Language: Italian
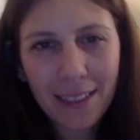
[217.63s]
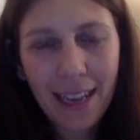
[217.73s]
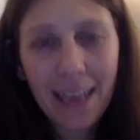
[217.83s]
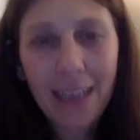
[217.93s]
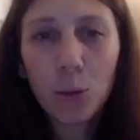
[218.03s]

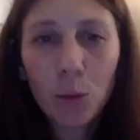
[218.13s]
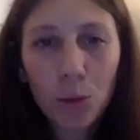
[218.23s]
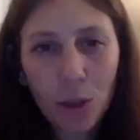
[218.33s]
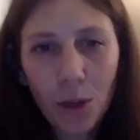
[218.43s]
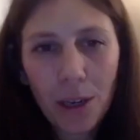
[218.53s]
è l'adulto
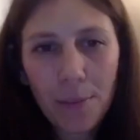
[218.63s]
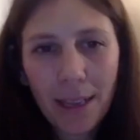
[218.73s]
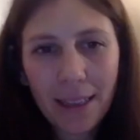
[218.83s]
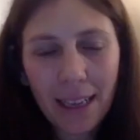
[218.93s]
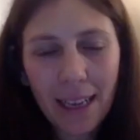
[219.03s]
che lo
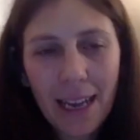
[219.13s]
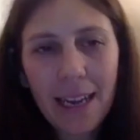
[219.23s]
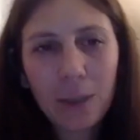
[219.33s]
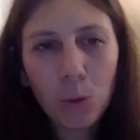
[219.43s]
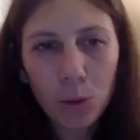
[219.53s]
alimenta, è
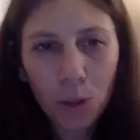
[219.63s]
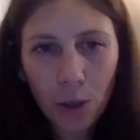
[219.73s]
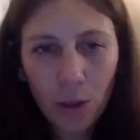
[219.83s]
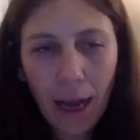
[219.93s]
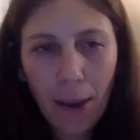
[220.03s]
l'adulto che
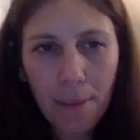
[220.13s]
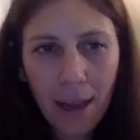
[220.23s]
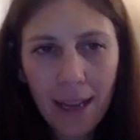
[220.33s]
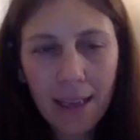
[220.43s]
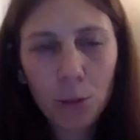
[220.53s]
lo cambia,
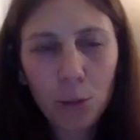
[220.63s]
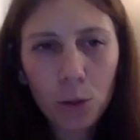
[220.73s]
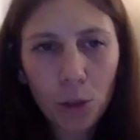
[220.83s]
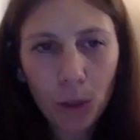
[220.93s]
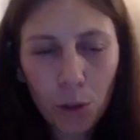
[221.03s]
è
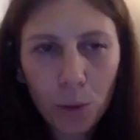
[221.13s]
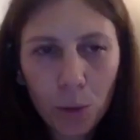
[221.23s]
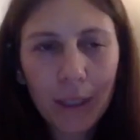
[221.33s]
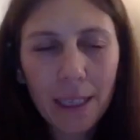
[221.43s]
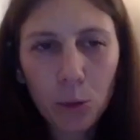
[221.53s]
l'adulto che lo
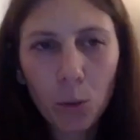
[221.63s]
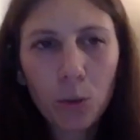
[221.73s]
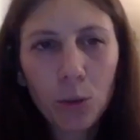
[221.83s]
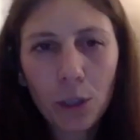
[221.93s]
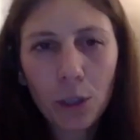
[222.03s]
nutre, è
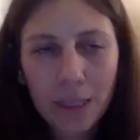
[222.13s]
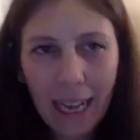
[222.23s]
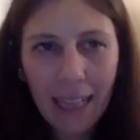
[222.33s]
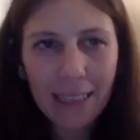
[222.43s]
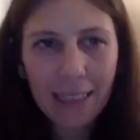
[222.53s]
l'adulto che lo
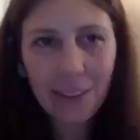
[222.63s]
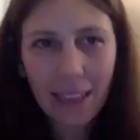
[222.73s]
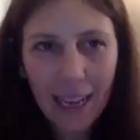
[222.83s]
scalda, ok?